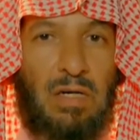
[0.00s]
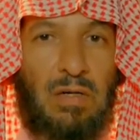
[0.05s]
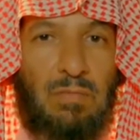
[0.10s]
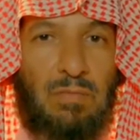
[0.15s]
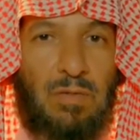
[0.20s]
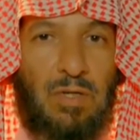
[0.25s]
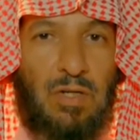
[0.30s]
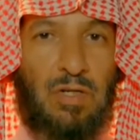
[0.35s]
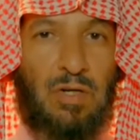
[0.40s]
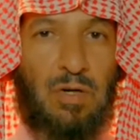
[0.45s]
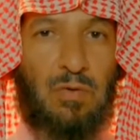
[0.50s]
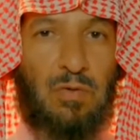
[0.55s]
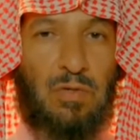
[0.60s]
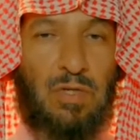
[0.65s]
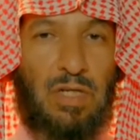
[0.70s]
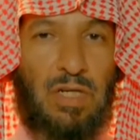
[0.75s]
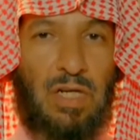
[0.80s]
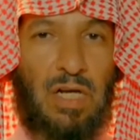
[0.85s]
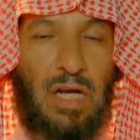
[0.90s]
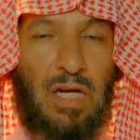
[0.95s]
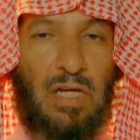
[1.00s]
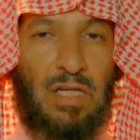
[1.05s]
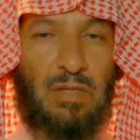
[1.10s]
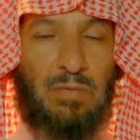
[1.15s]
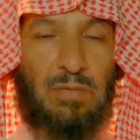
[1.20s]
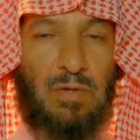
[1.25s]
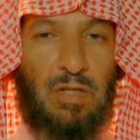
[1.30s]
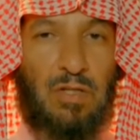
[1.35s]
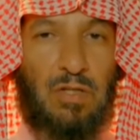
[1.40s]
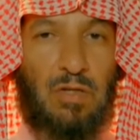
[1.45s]
من كون
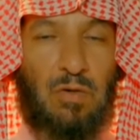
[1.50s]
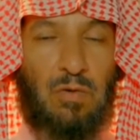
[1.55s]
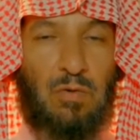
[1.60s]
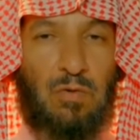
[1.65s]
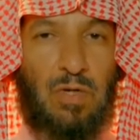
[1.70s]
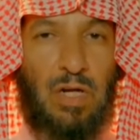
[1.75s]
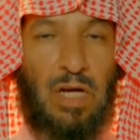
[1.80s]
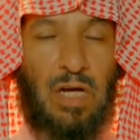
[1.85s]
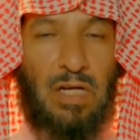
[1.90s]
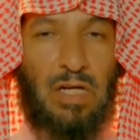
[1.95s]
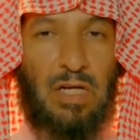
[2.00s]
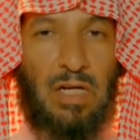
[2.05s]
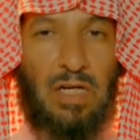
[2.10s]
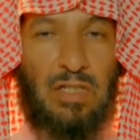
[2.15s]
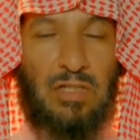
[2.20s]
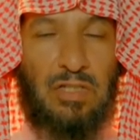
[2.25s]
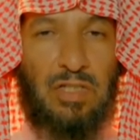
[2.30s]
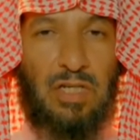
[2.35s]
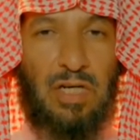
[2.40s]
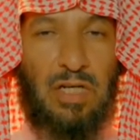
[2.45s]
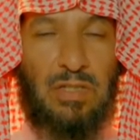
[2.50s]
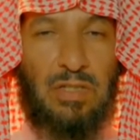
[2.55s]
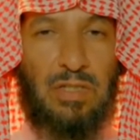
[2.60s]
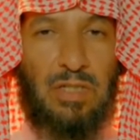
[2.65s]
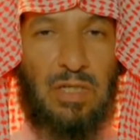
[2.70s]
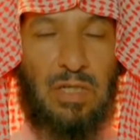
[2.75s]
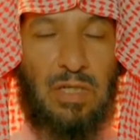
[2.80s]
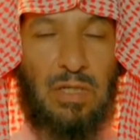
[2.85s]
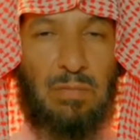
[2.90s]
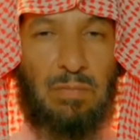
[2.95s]
القبله الاولى الى
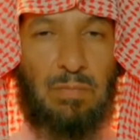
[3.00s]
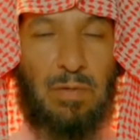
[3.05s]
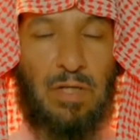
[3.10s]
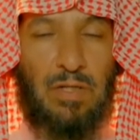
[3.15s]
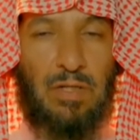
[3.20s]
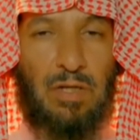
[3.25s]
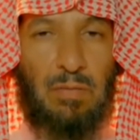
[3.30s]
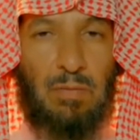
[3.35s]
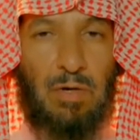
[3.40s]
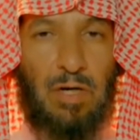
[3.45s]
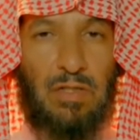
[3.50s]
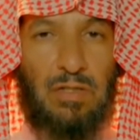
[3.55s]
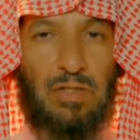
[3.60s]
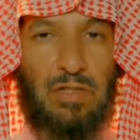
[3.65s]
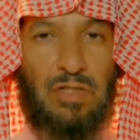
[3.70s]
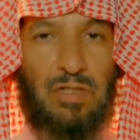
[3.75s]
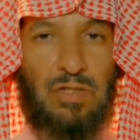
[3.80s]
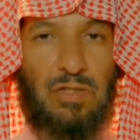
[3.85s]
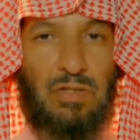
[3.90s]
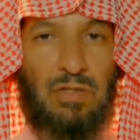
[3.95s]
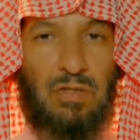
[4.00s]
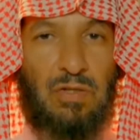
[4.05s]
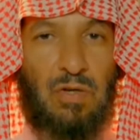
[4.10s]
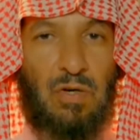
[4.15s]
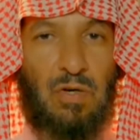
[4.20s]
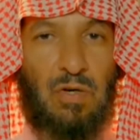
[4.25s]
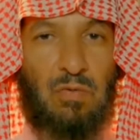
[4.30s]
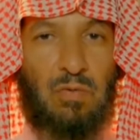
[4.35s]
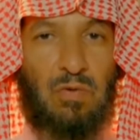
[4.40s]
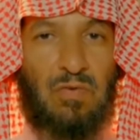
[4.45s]
جهه بيت المقدس
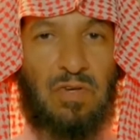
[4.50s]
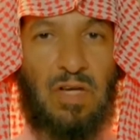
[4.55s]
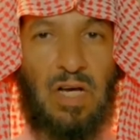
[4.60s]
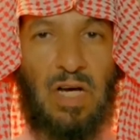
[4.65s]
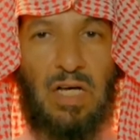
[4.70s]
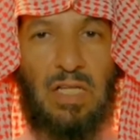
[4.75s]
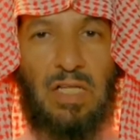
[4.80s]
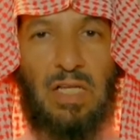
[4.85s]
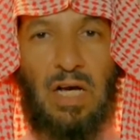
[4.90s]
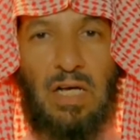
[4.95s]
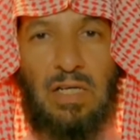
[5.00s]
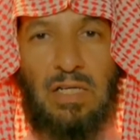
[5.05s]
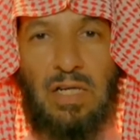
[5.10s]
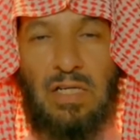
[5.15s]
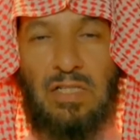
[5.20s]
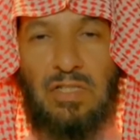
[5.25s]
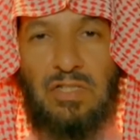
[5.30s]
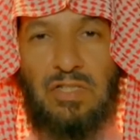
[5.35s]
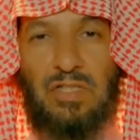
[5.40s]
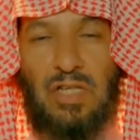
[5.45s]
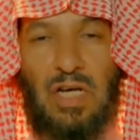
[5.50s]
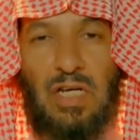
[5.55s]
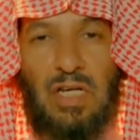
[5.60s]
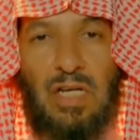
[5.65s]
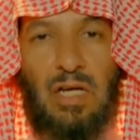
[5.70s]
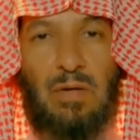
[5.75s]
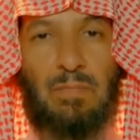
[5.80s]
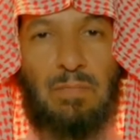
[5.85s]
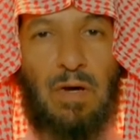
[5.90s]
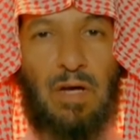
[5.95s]
وفي هذا ان الانسان
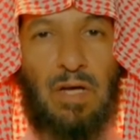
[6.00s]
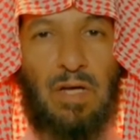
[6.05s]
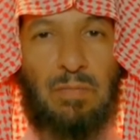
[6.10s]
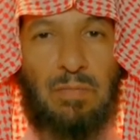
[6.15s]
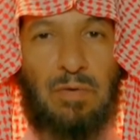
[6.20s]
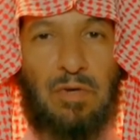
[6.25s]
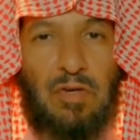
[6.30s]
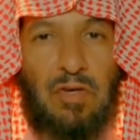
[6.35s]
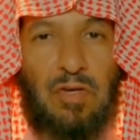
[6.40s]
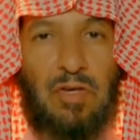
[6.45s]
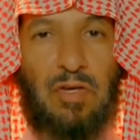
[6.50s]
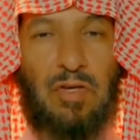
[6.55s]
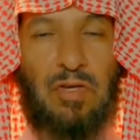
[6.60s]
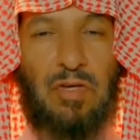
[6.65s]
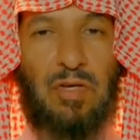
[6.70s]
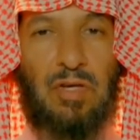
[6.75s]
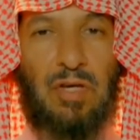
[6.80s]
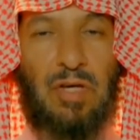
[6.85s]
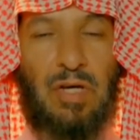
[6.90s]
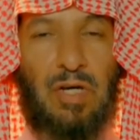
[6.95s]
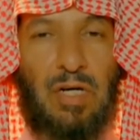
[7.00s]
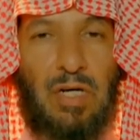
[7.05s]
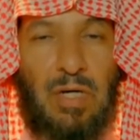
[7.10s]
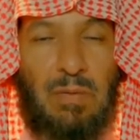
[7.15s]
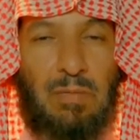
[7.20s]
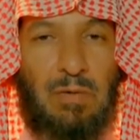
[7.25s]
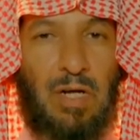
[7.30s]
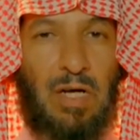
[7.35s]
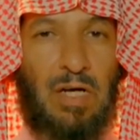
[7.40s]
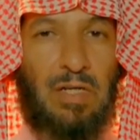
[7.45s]
ينبغي به
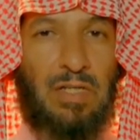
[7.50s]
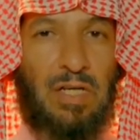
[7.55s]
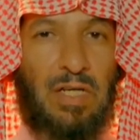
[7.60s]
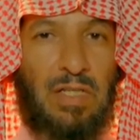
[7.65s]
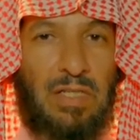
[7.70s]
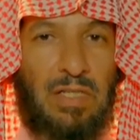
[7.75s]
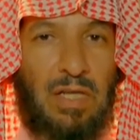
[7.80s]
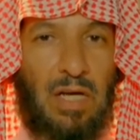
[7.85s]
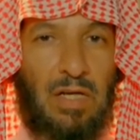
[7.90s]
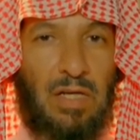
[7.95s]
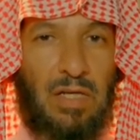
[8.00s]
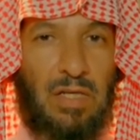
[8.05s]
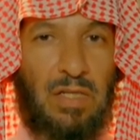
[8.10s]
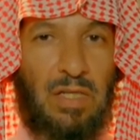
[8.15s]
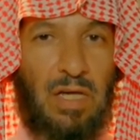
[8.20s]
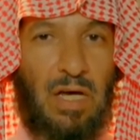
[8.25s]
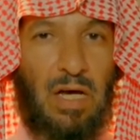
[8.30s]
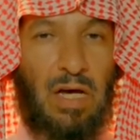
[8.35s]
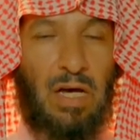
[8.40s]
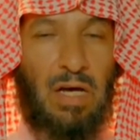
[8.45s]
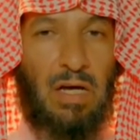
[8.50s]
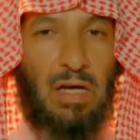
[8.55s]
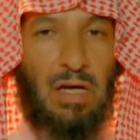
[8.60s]
قبل ان يتخذ